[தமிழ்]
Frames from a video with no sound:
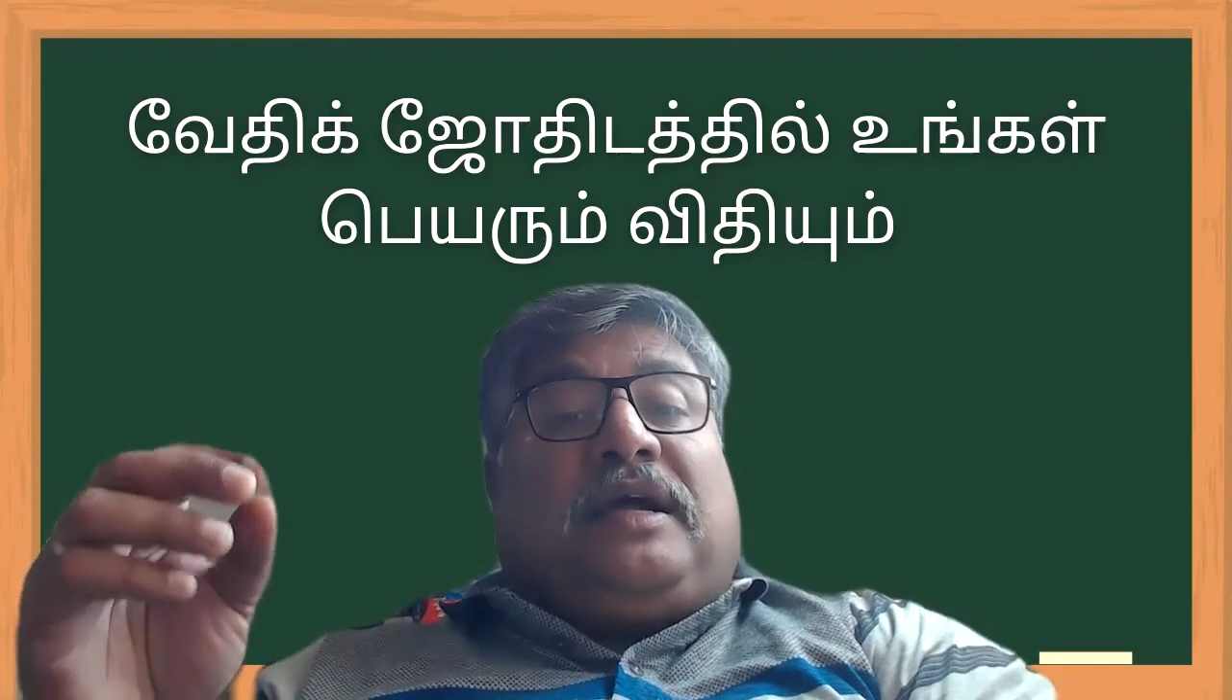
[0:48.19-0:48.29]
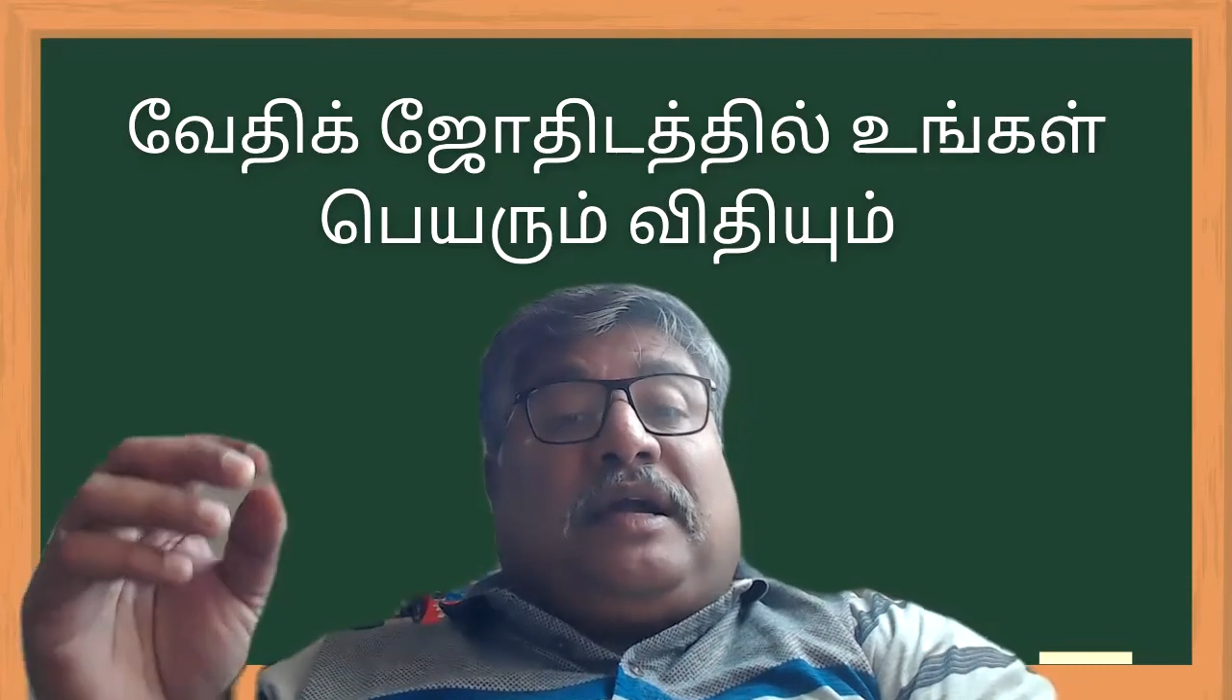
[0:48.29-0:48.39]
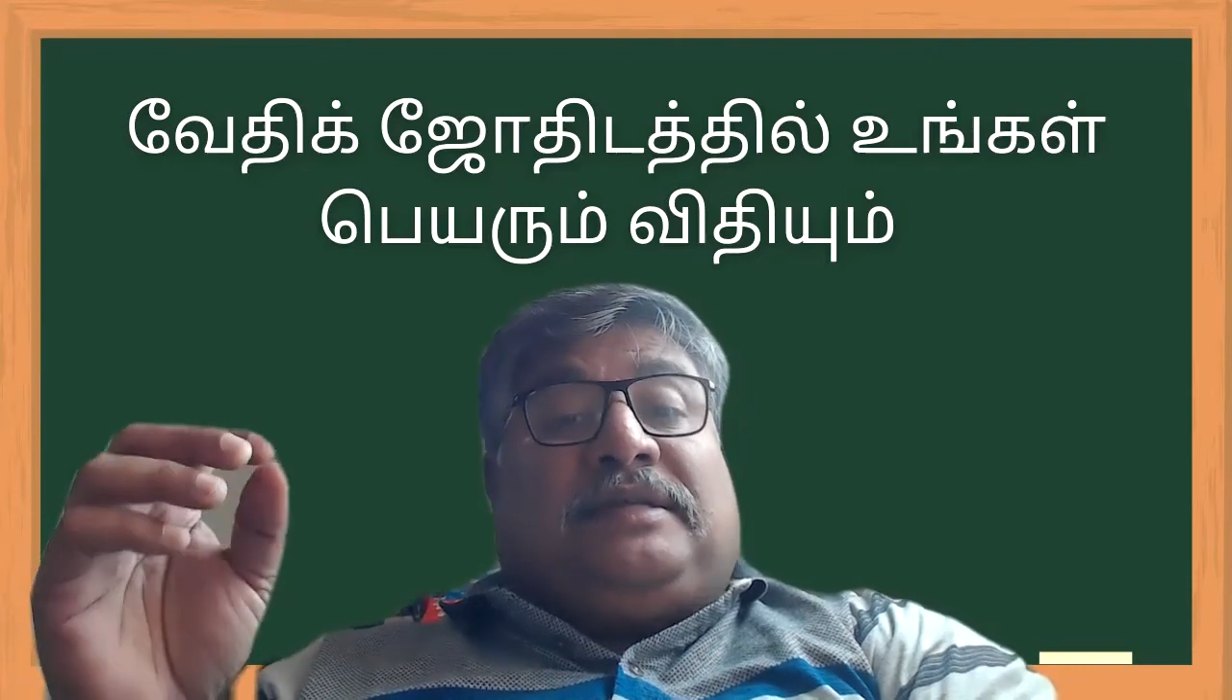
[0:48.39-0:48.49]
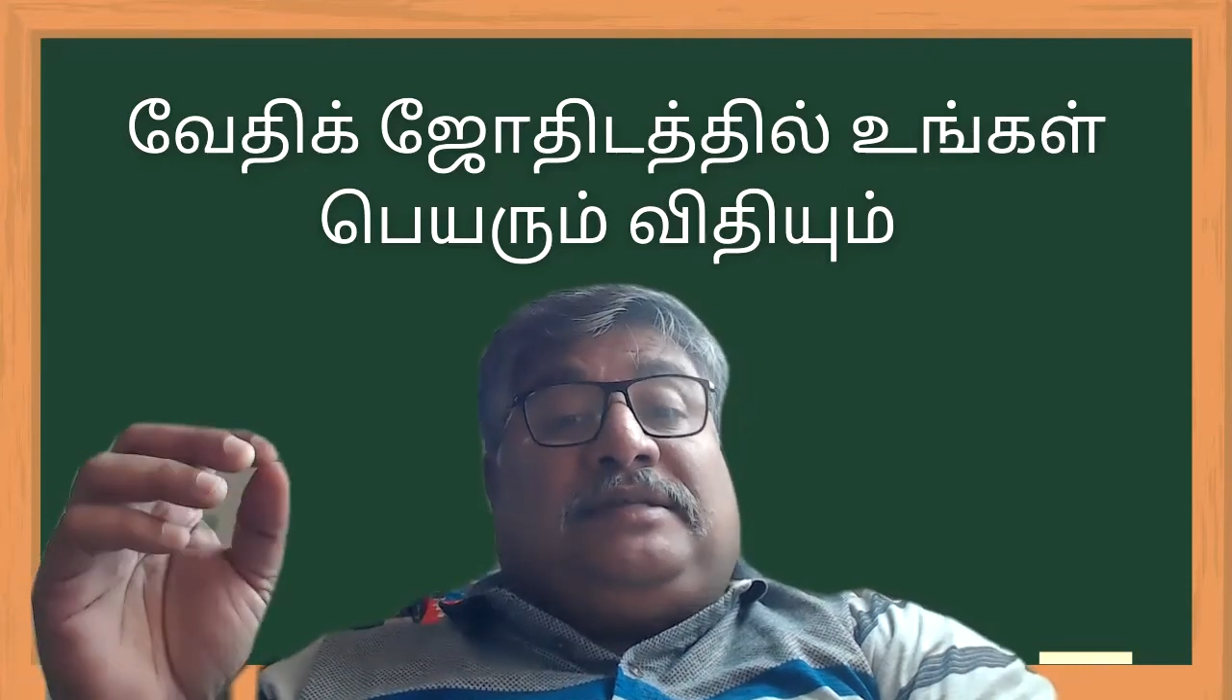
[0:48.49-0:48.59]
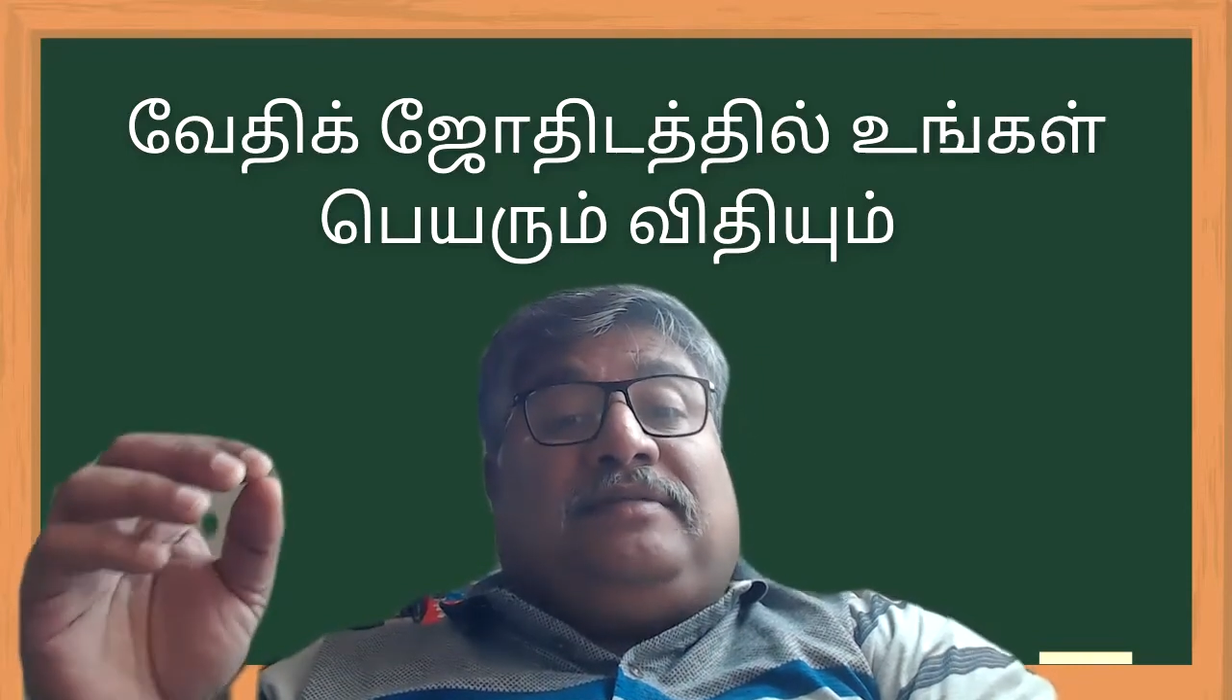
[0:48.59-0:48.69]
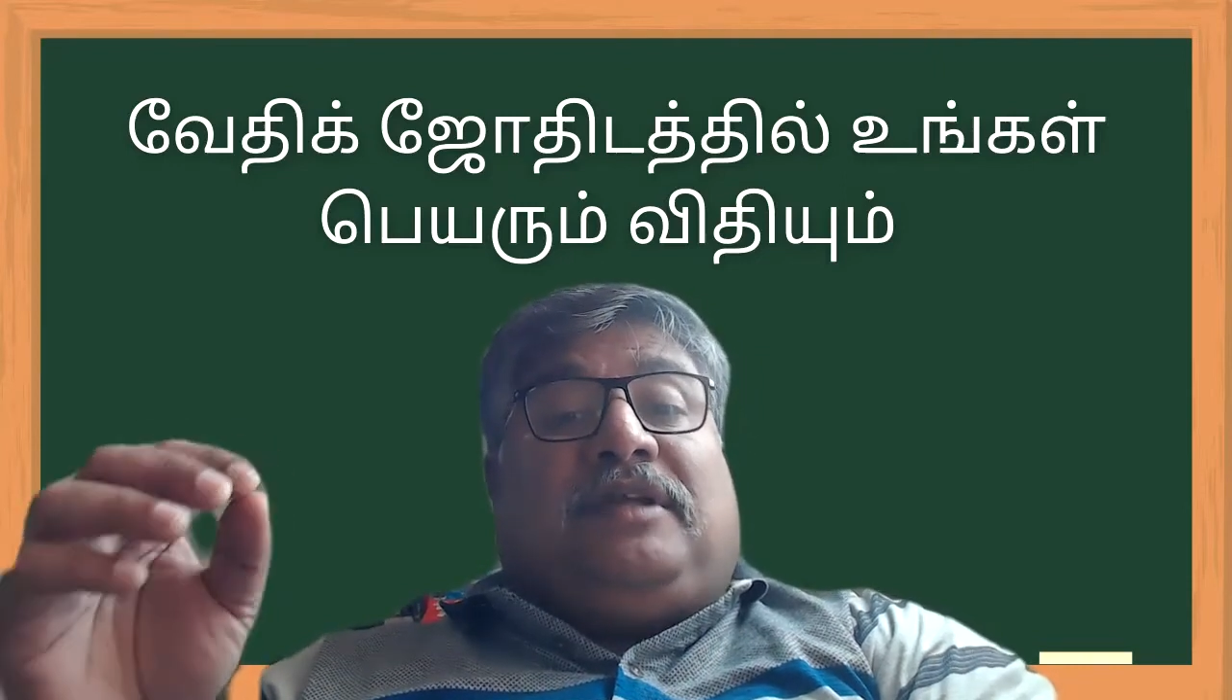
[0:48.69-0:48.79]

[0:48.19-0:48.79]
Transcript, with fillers: கடைசி